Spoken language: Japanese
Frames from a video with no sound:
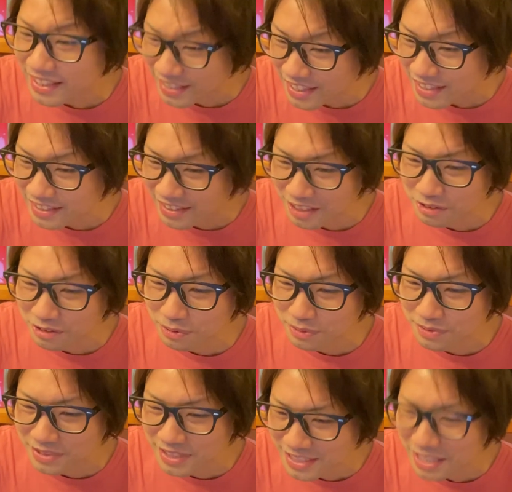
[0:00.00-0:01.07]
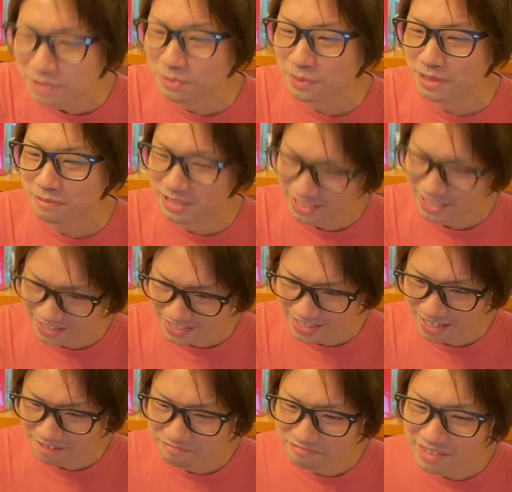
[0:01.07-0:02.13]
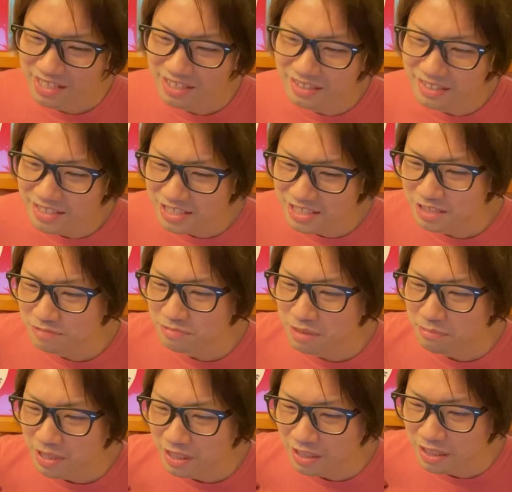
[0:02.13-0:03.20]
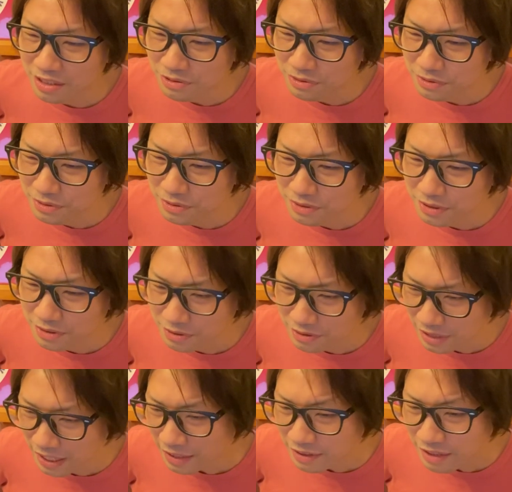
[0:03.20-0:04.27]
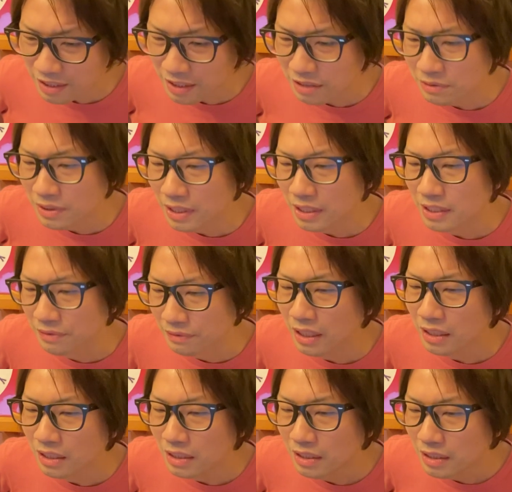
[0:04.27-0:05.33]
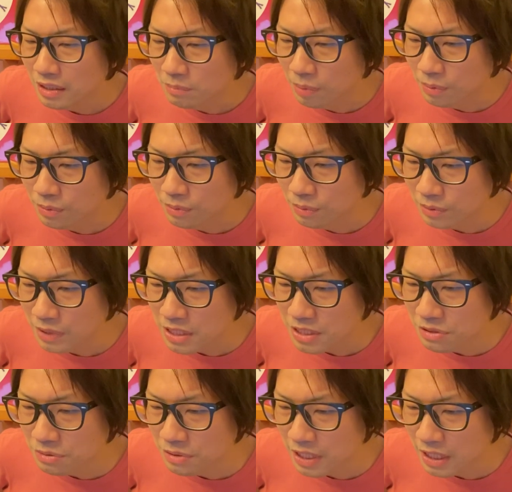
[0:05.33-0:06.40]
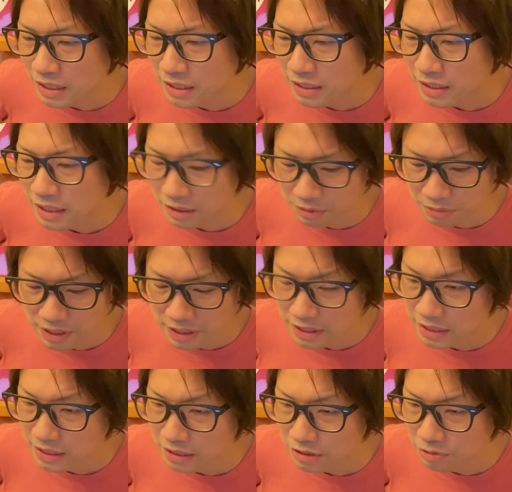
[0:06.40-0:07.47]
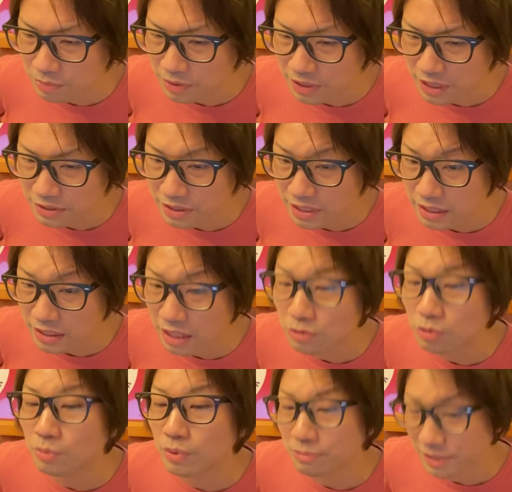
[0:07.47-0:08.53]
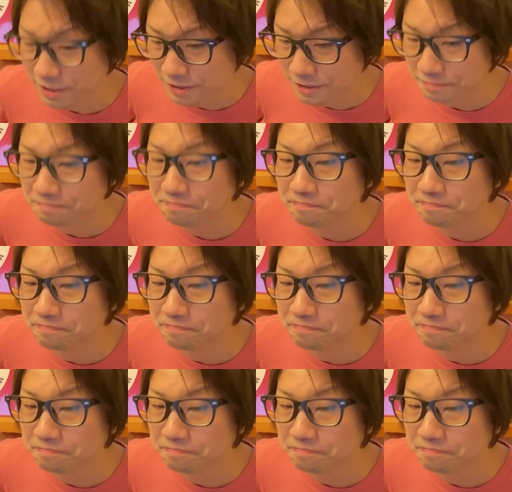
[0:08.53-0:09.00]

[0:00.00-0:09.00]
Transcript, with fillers: で納得せざるを得ませんでした新メンバー加入反対派の中には僕と同じようにあれで納得させられた人もたくさんいたと思います